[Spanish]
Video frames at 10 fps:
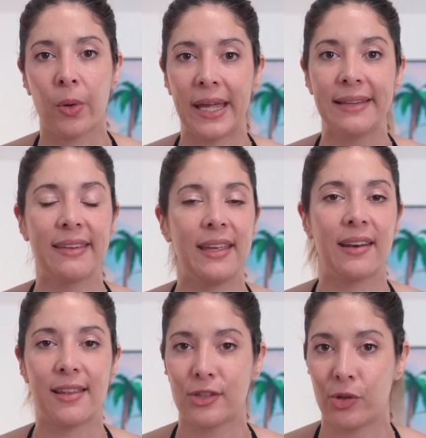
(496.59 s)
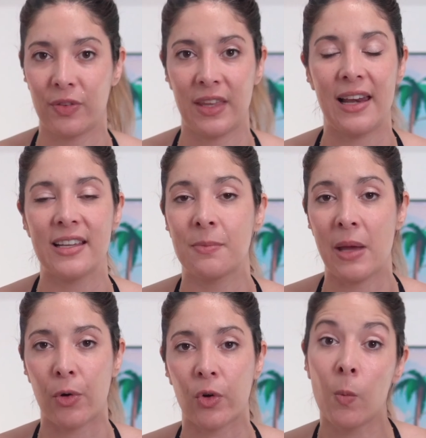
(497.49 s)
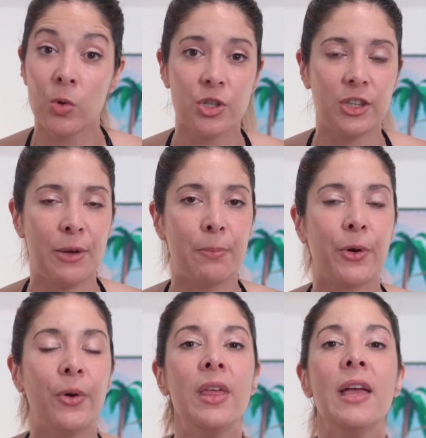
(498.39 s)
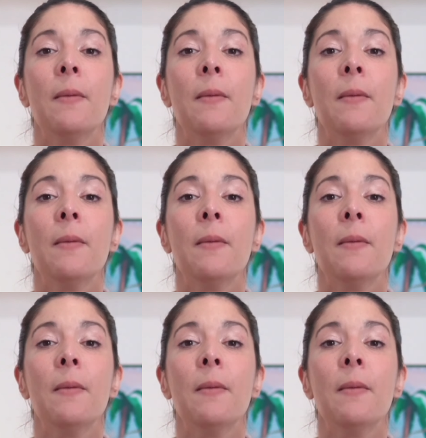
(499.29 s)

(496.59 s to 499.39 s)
urgente en redes sociales, me ahorro mucho tiempo.